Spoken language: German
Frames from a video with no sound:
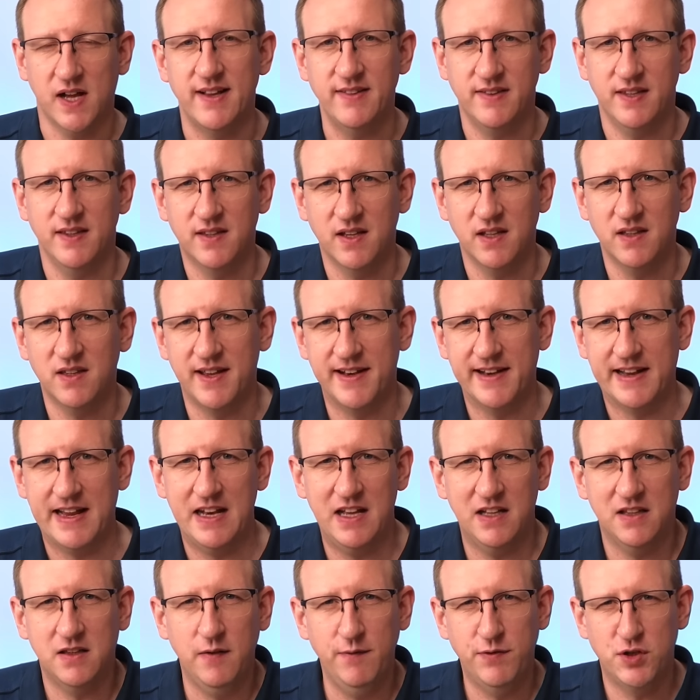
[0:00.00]
Ganze tritt dann
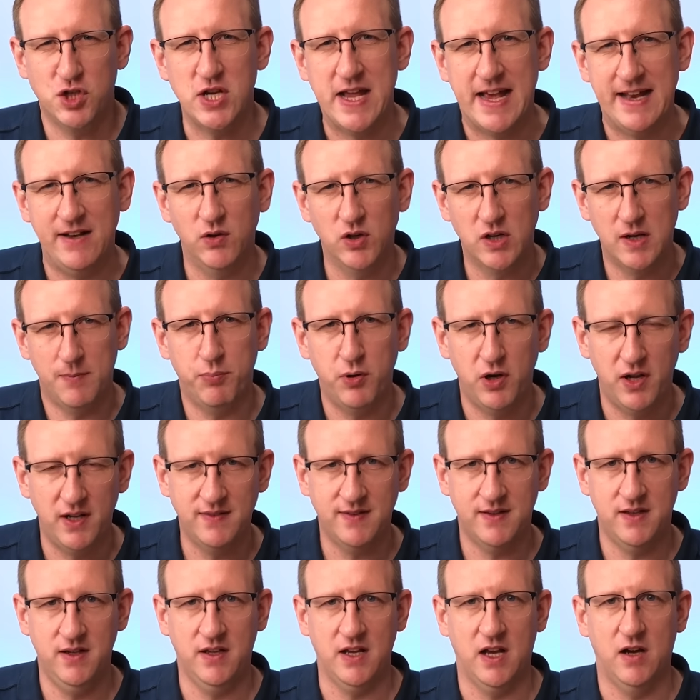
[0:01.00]
relativ schnell oder
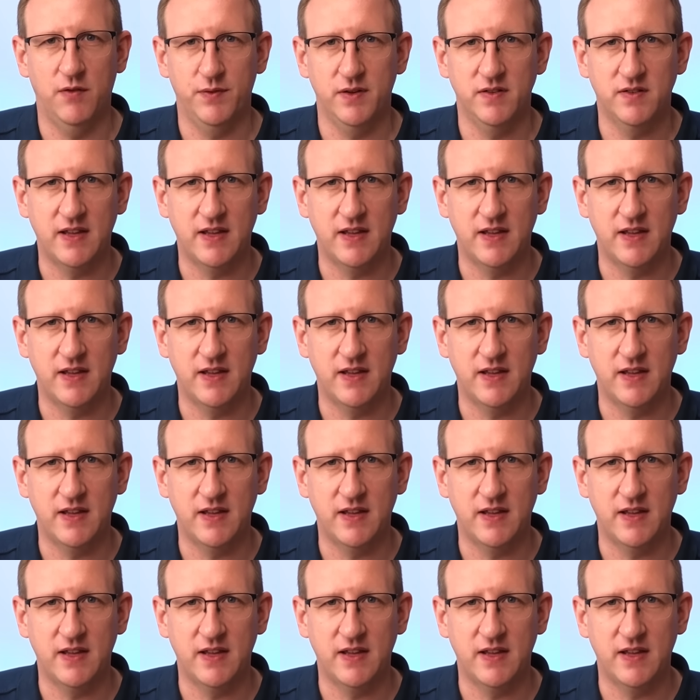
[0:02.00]
plötzlich auf.